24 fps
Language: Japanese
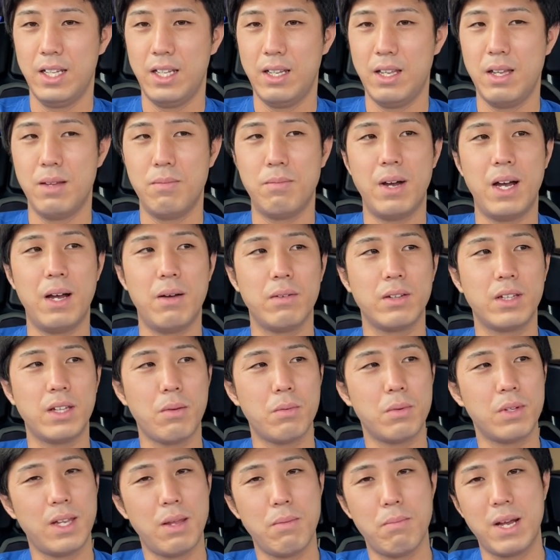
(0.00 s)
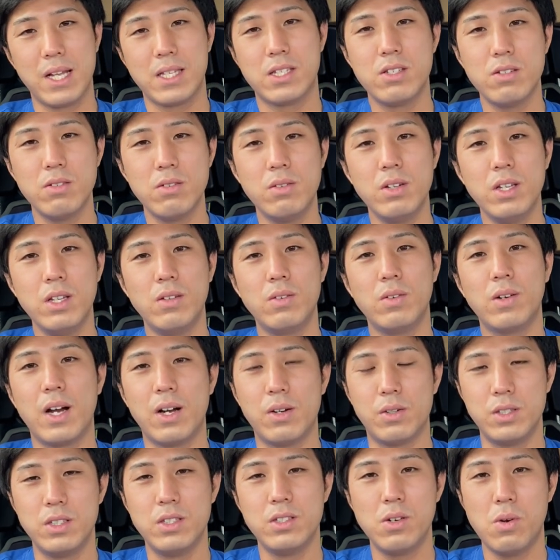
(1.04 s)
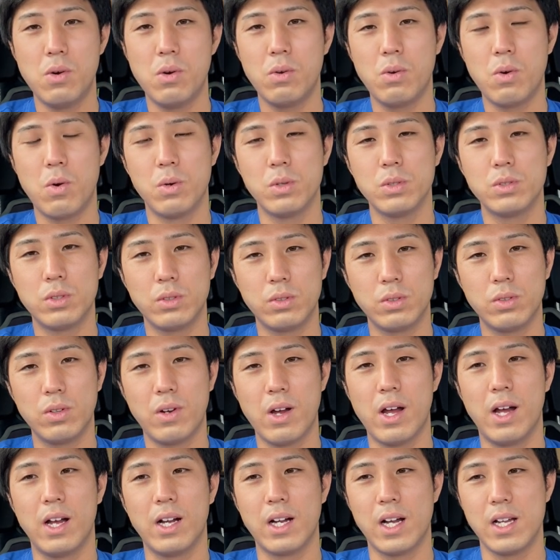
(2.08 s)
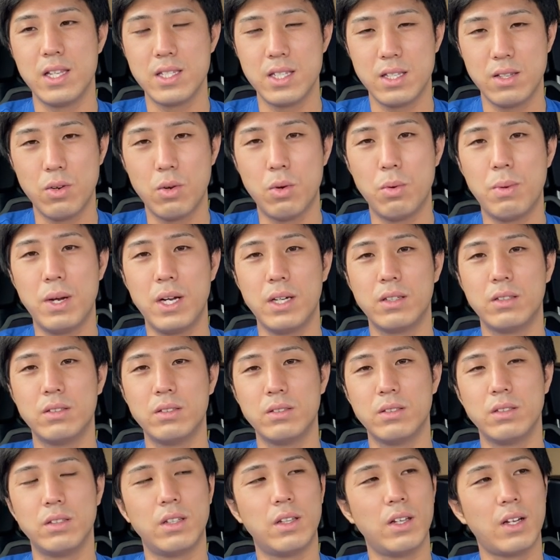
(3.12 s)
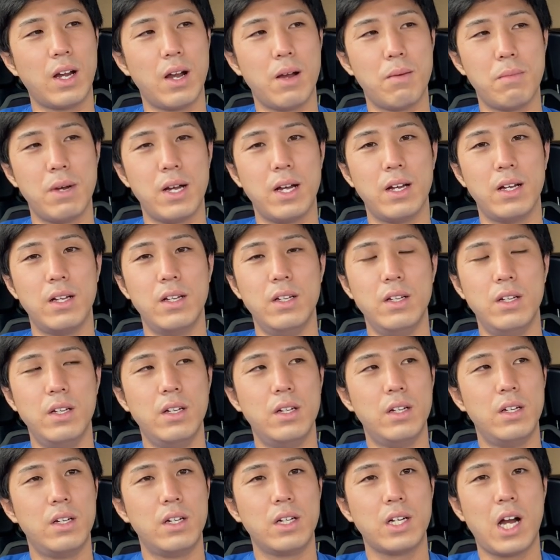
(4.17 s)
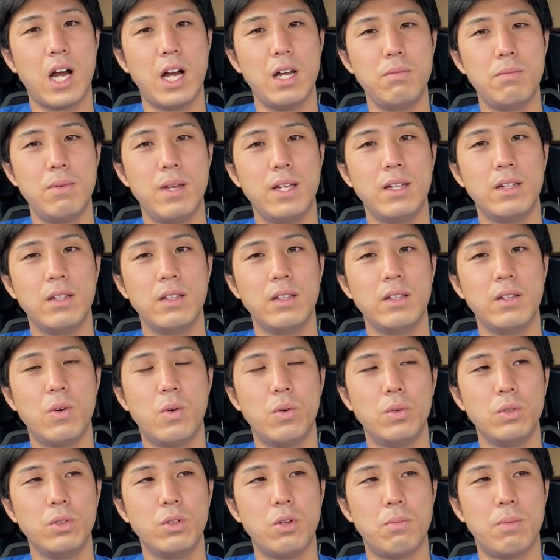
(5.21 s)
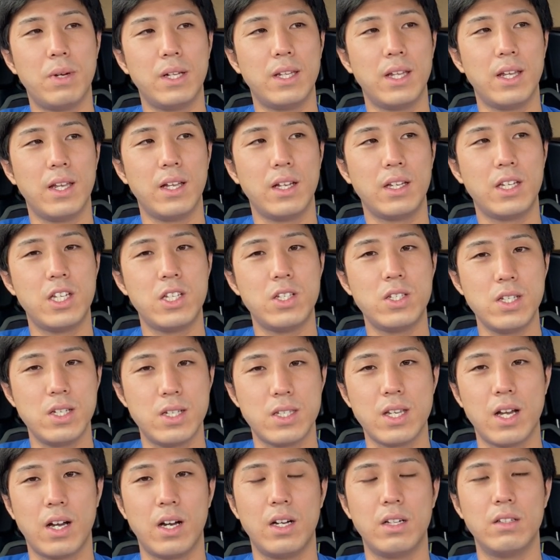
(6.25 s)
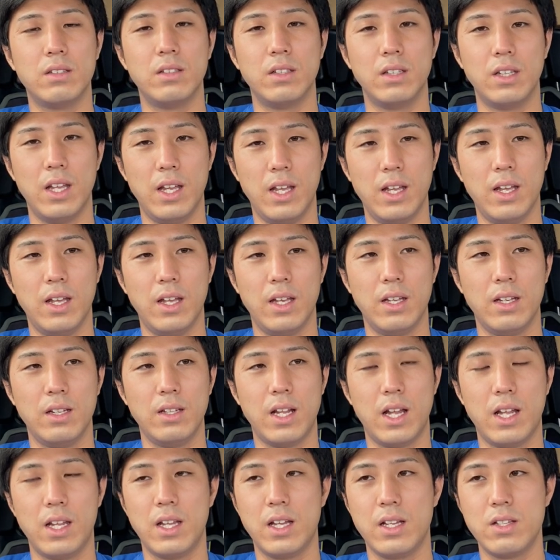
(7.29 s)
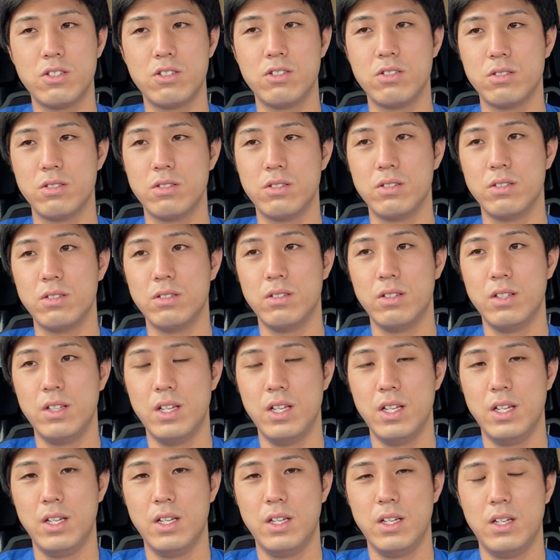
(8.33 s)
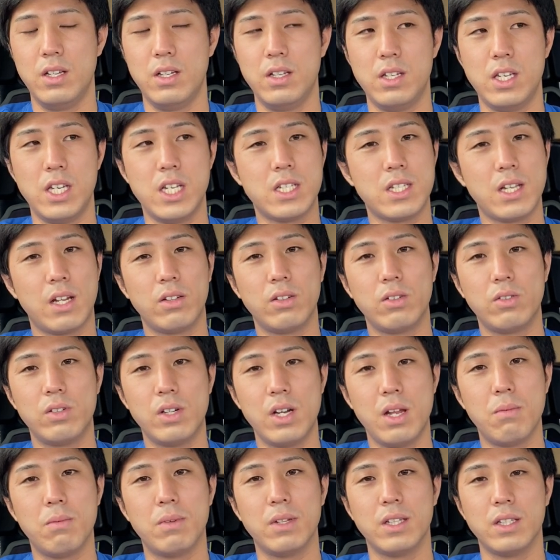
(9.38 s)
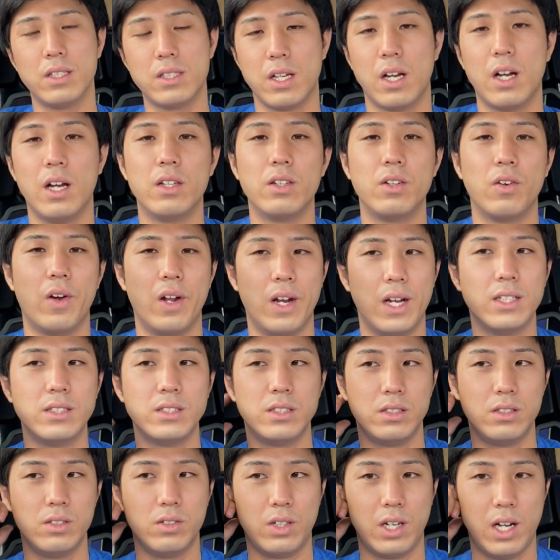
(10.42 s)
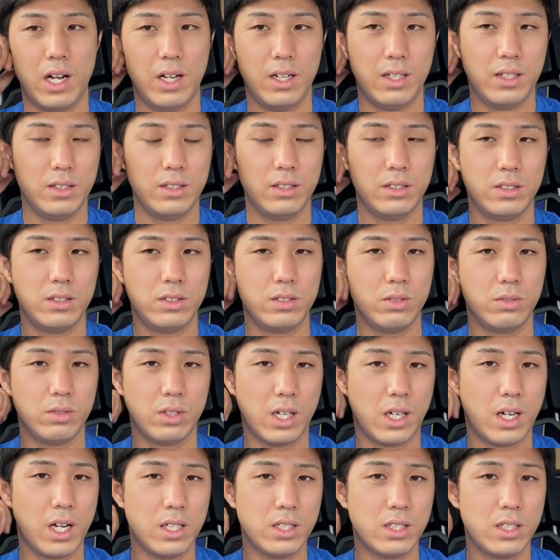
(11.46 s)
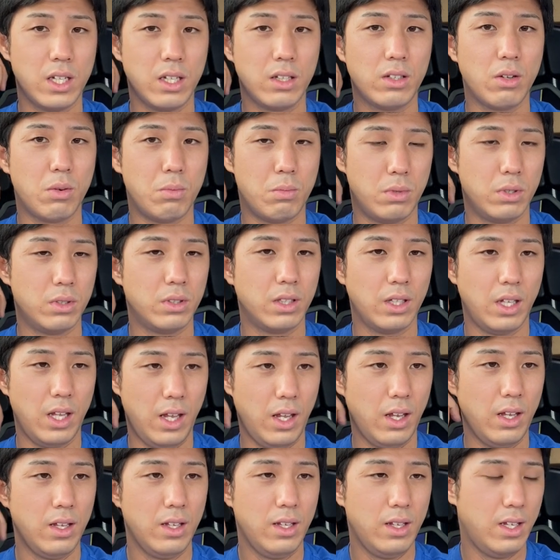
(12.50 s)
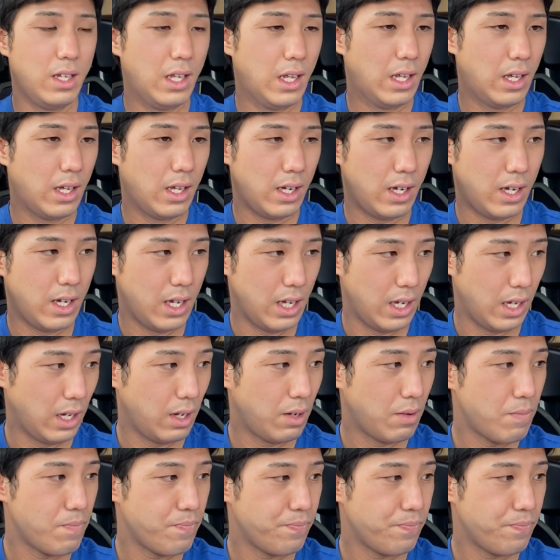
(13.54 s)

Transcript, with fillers: で、まあ多分ね、街乗りとか冬の高速とかは完全にオーバークールっていうか、まあ、海弁温度まできっちり下がるんで、72、3度ぐらいまでは下がるのかな、水温が。そんな感じだと思うんで、はい。